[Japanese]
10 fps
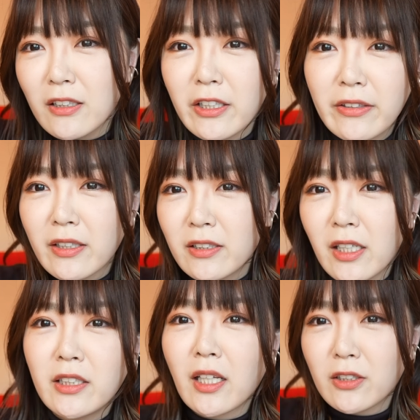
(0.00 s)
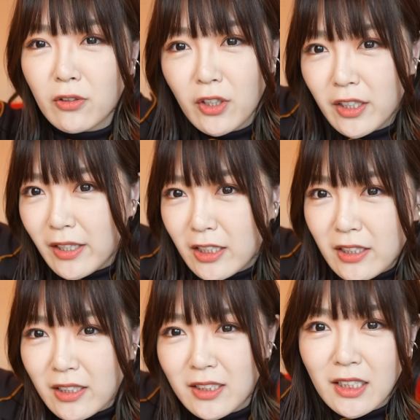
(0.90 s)
す何足す何足すの
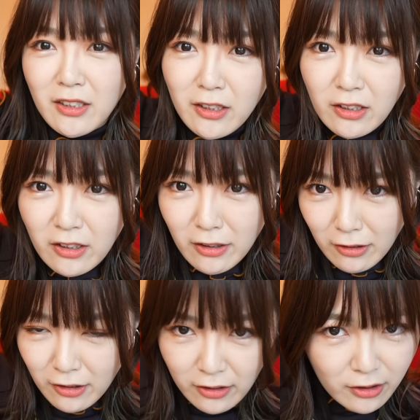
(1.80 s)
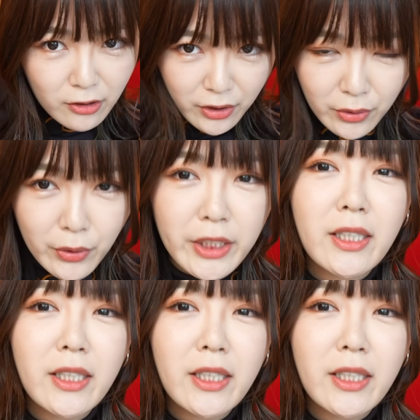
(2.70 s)
何足すがずーっとひ